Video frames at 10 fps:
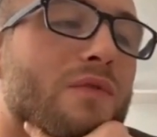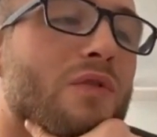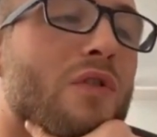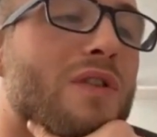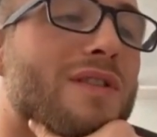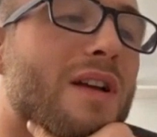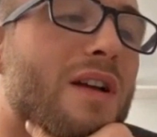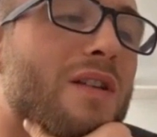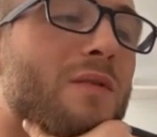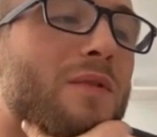to jest
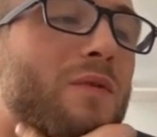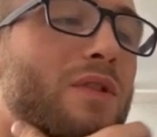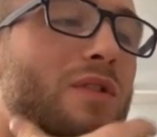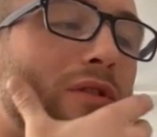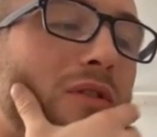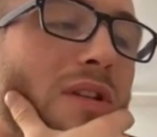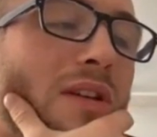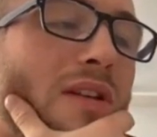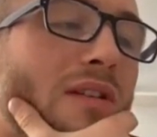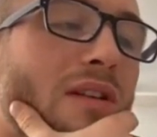taki chyba złoty
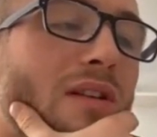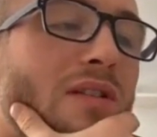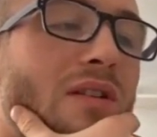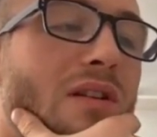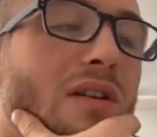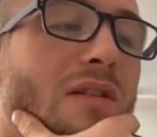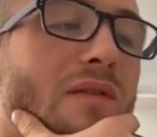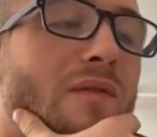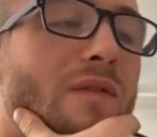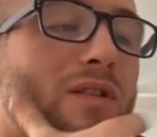środek, nie?
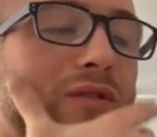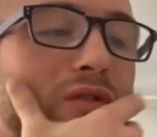że jest